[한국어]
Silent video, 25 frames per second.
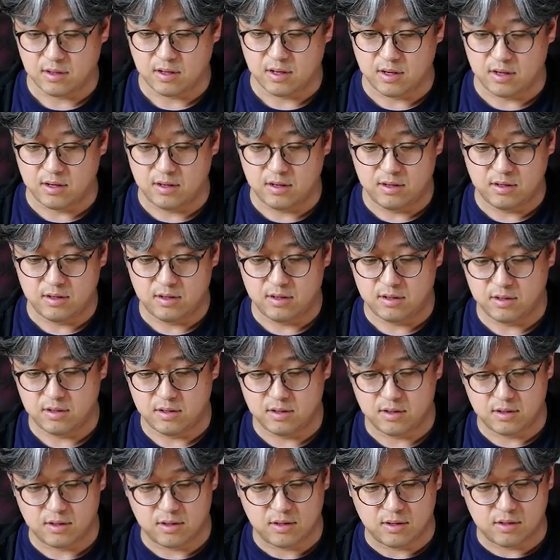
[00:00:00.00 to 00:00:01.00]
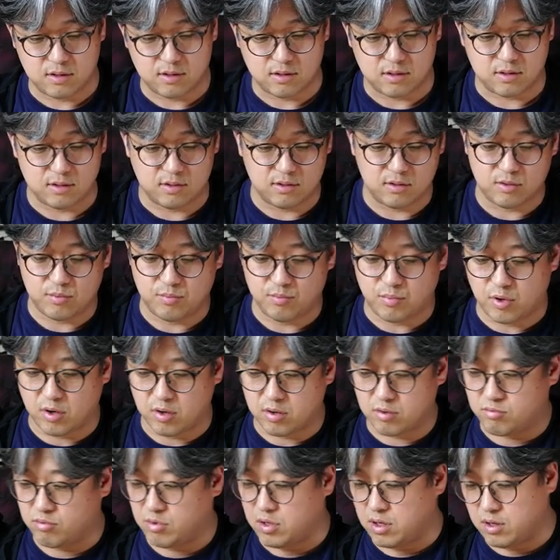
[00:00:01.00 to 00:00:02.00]
얘를 일단 좀
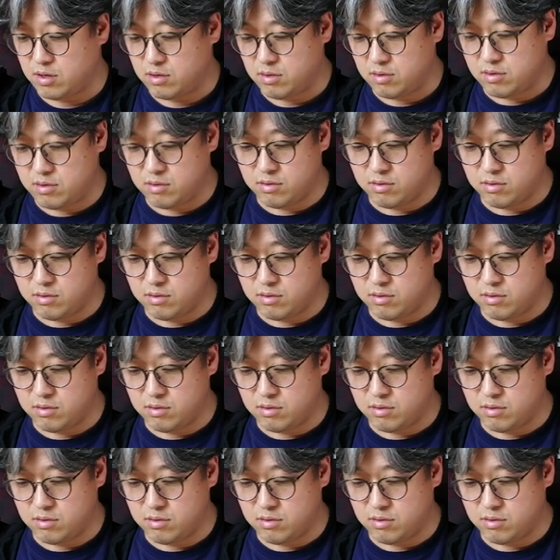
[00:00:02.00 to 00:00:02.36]
버리고요.